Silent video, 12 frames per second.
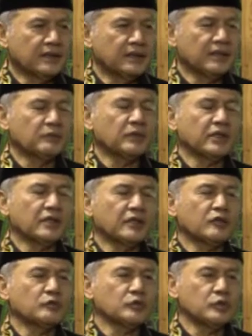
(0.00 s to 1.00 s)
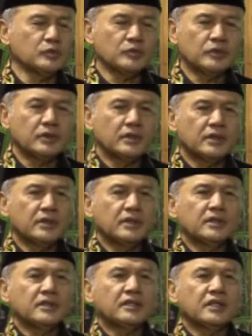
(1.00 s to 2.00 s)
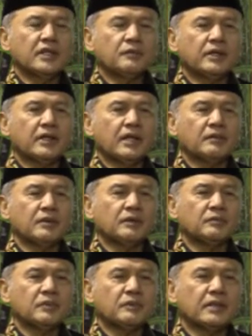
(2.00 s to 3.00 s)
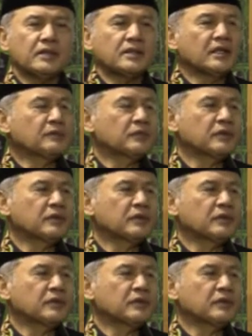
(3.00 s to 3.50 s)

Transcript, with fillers: dengan pendidikan umum, sehingga pada awal pemerintahan